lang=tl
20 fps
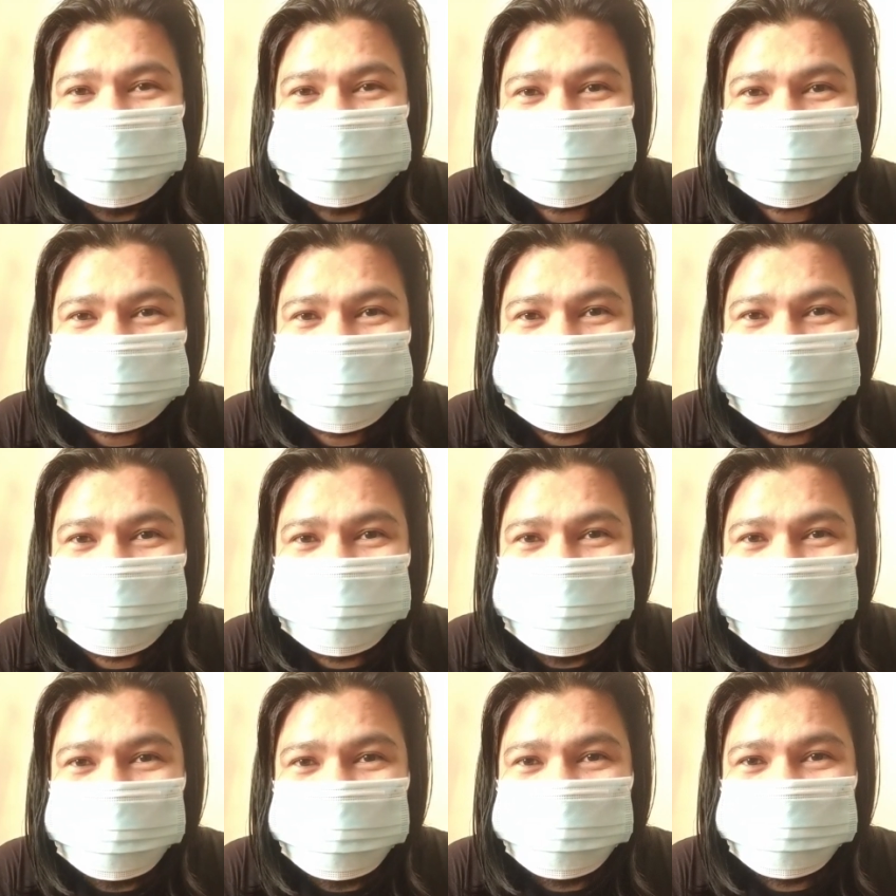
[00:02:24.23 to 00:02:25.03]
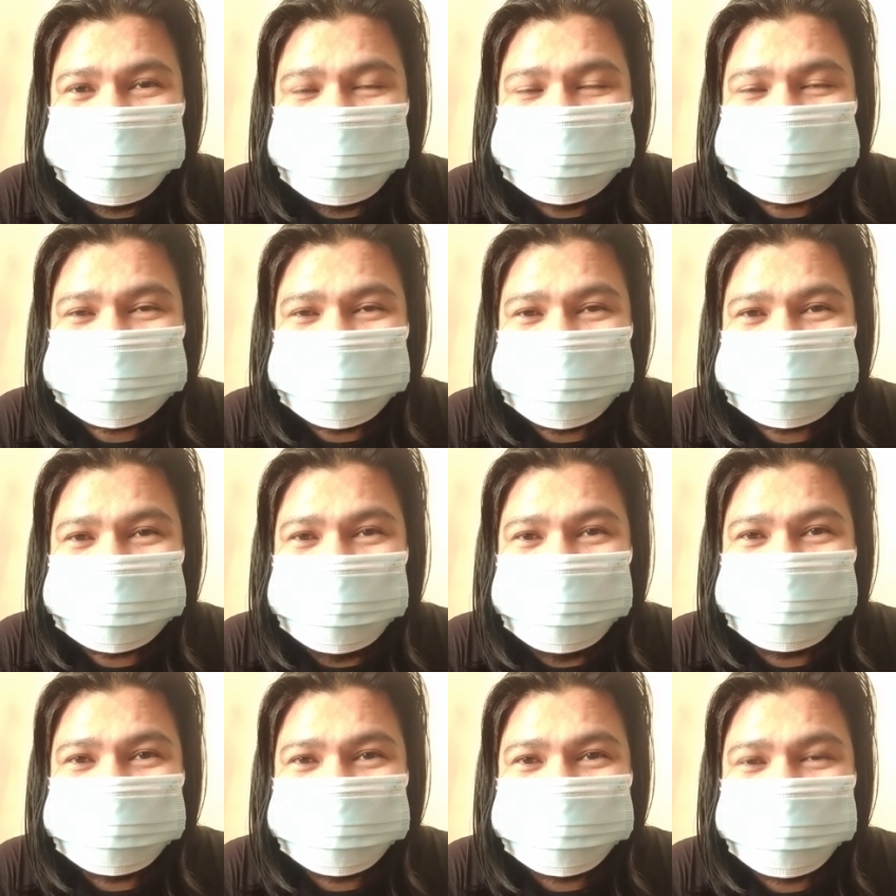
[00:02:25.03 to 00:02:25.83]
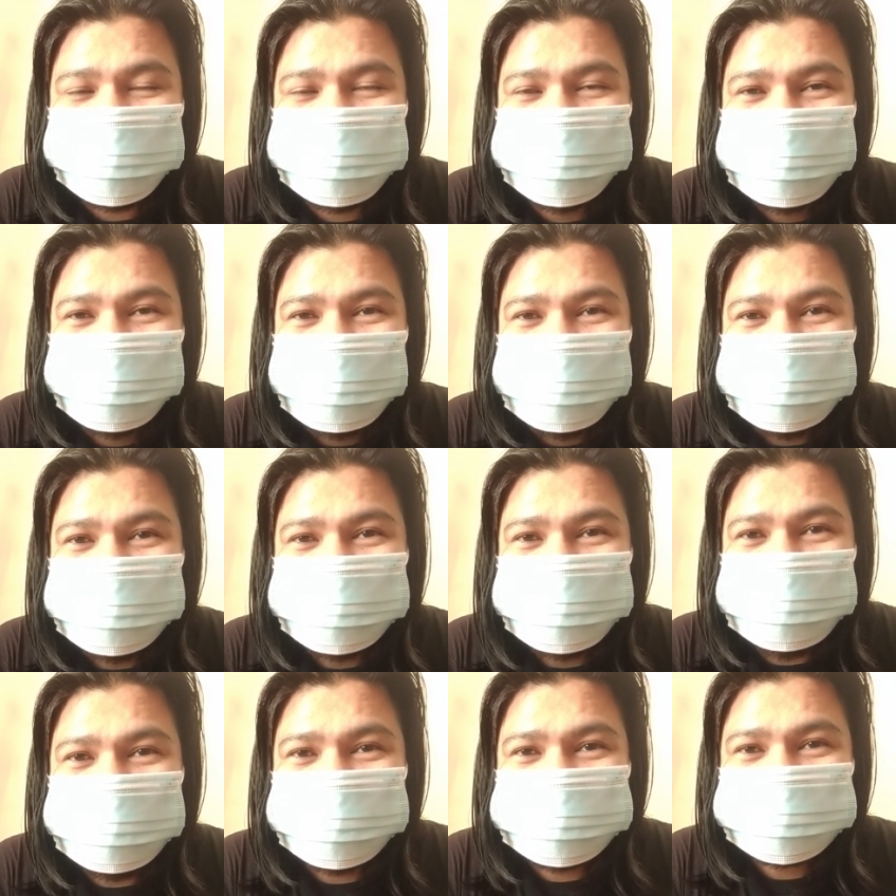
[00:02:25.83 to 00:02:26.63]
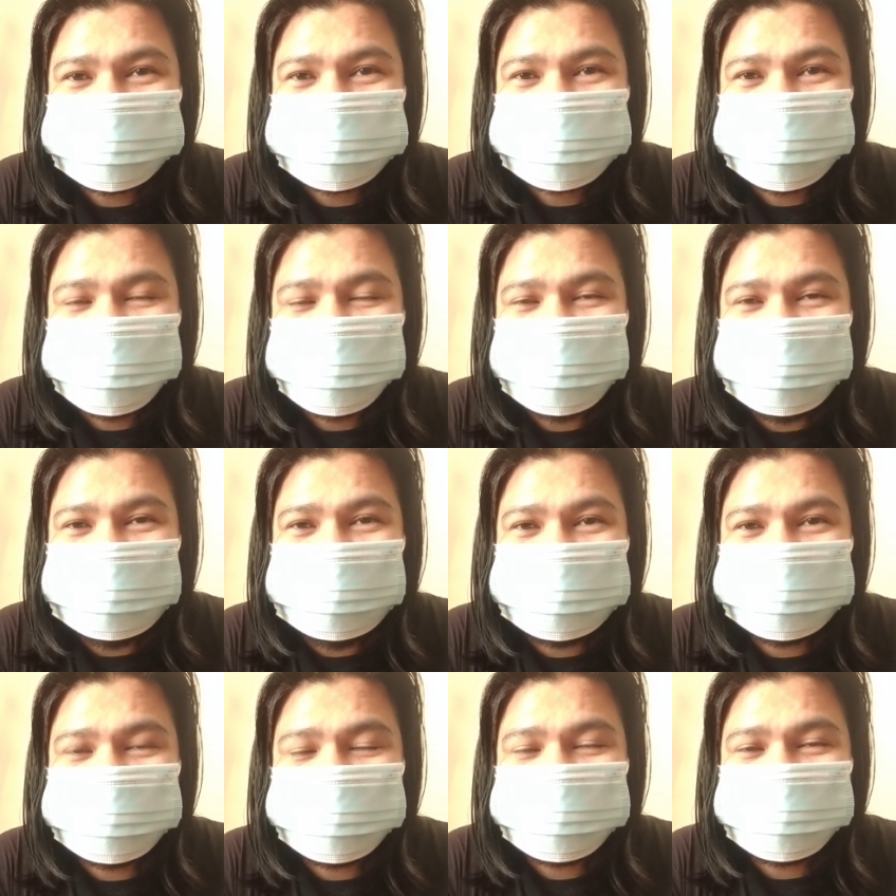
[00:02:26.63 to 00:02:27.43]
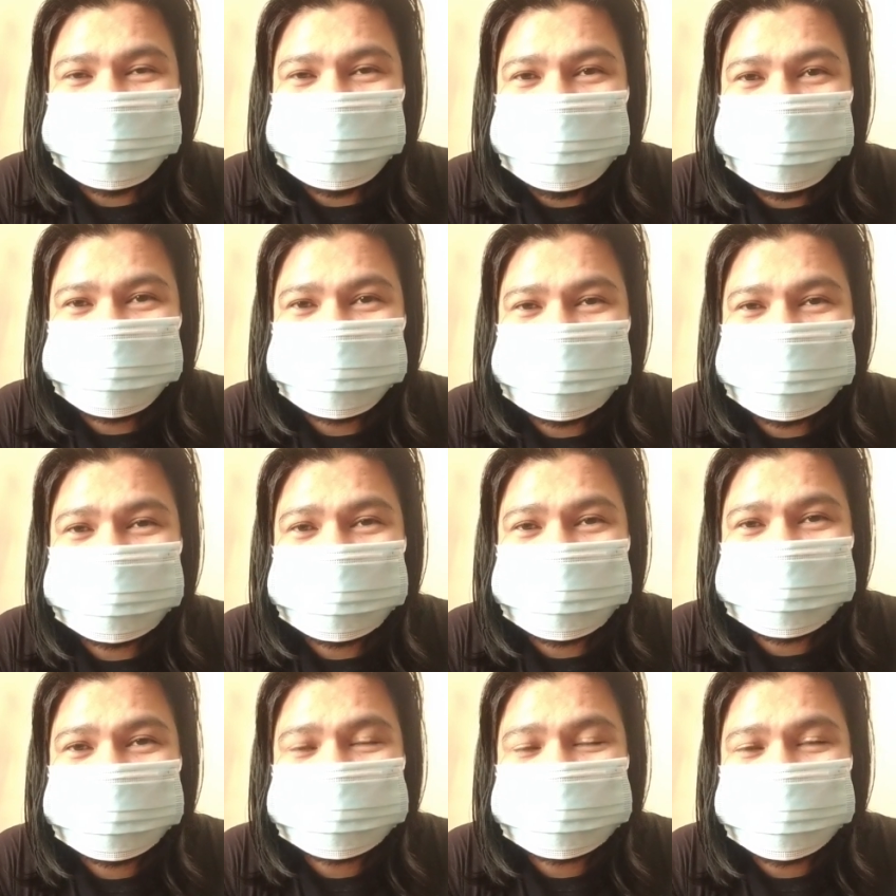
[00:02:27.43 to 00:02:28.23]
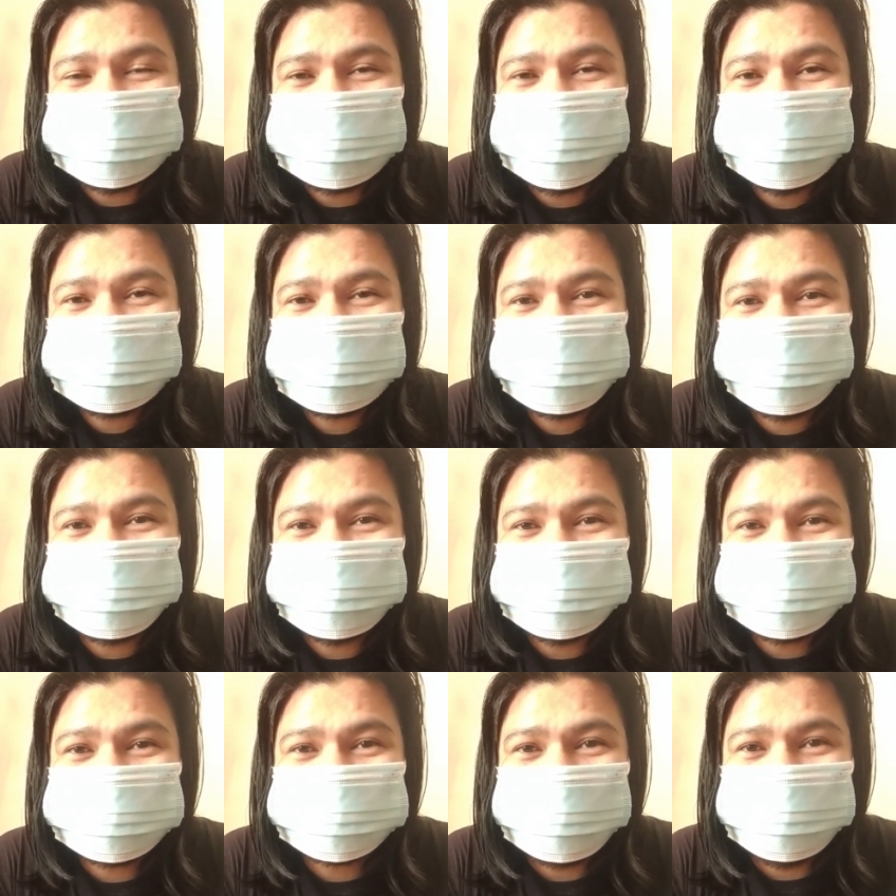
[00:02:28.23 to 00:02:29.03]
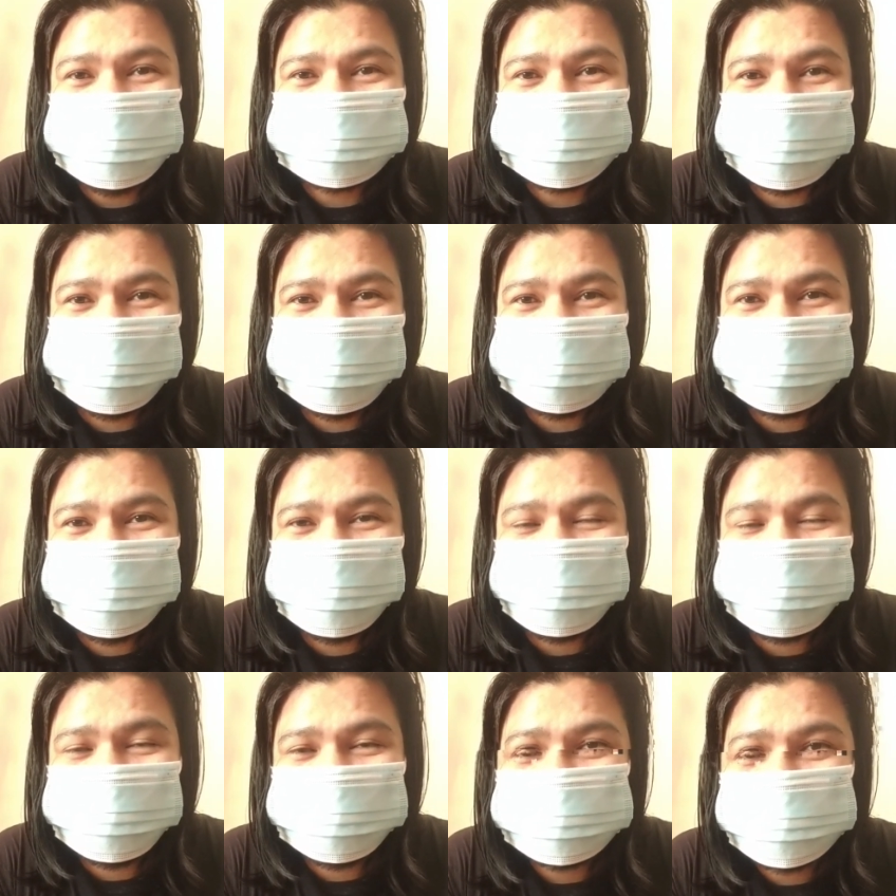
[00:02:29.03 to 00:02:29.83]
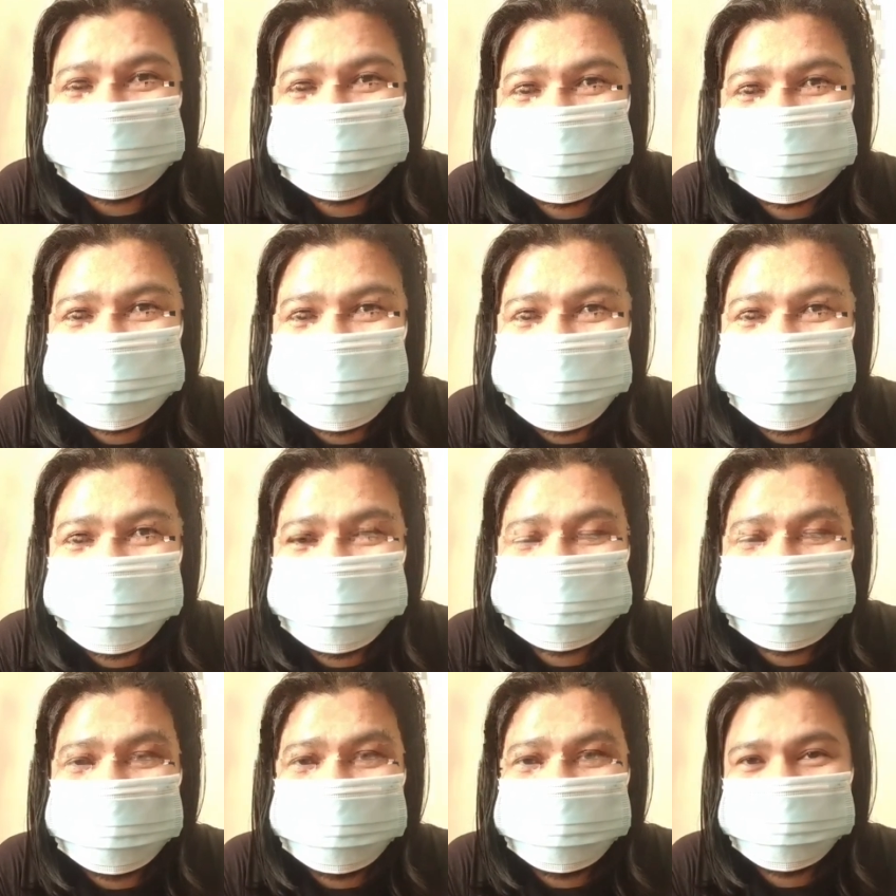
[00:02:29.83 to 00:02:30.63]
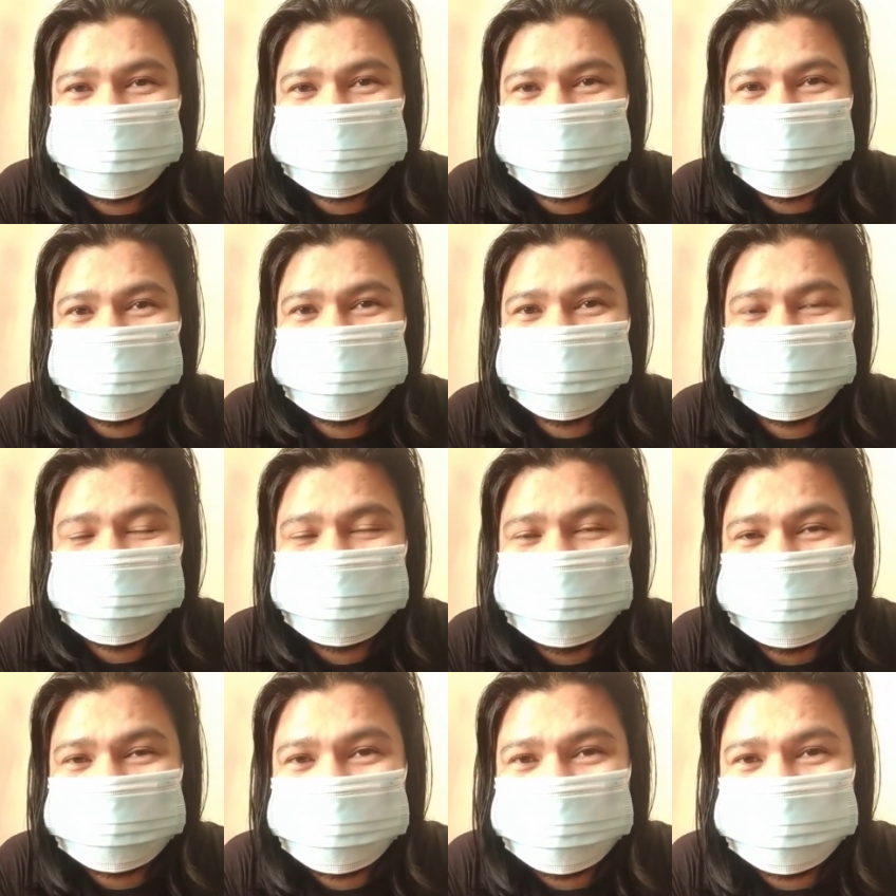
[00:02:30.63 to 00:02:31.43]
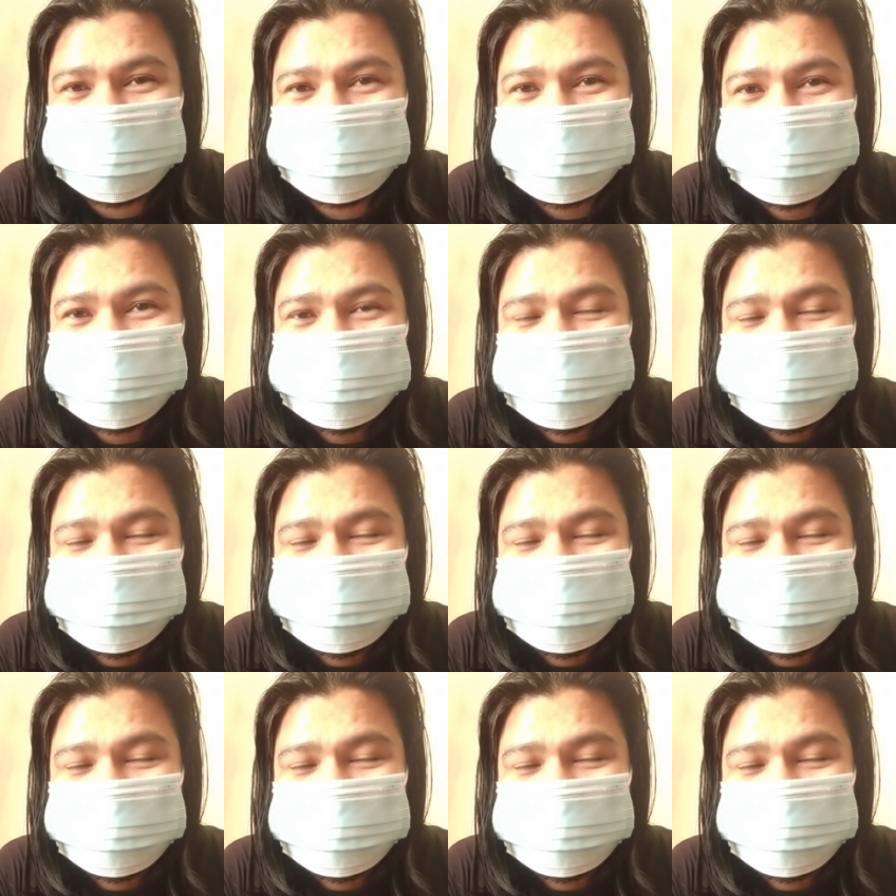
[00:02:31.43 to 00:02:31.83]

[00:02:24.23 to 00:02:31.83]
output ng amplifier then sa, sa kanya ipifilter yung mga frequency papunta sa mga speakers natin